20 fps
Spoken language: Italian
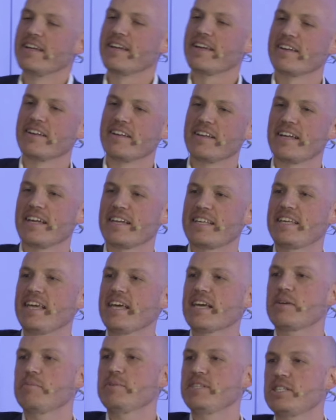Eh, chi è
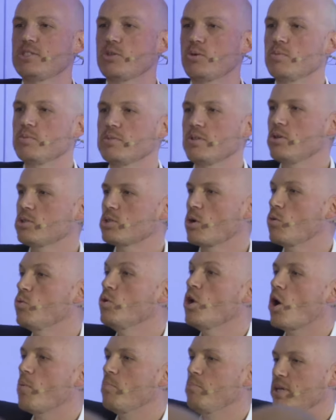che mi dice, un, non lo so, un
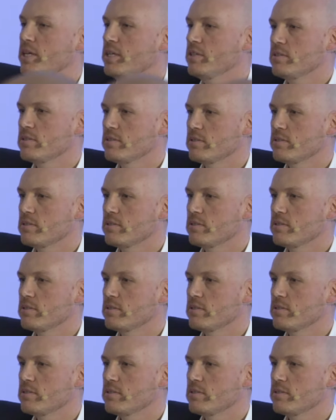hobby?